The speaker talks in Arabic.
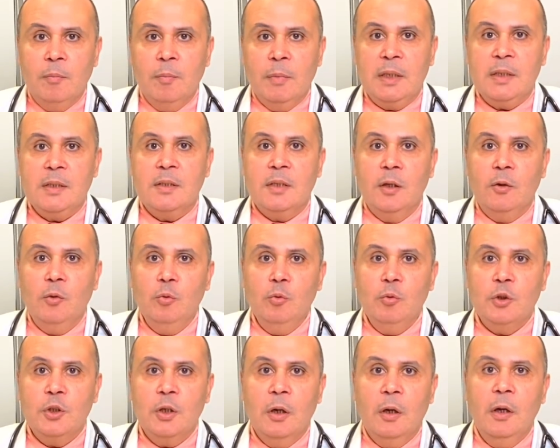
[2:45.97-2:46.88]
ما
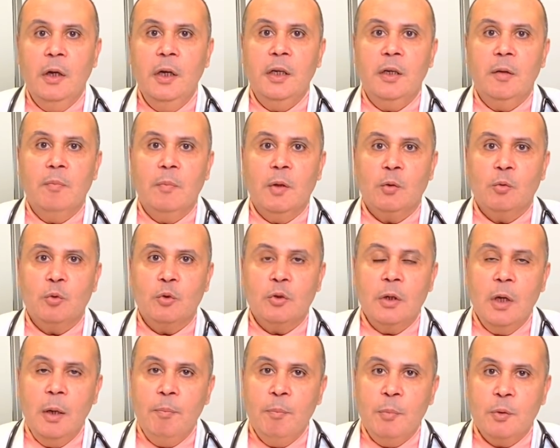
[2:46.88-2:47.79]
تستنوش لغاية ما تصاب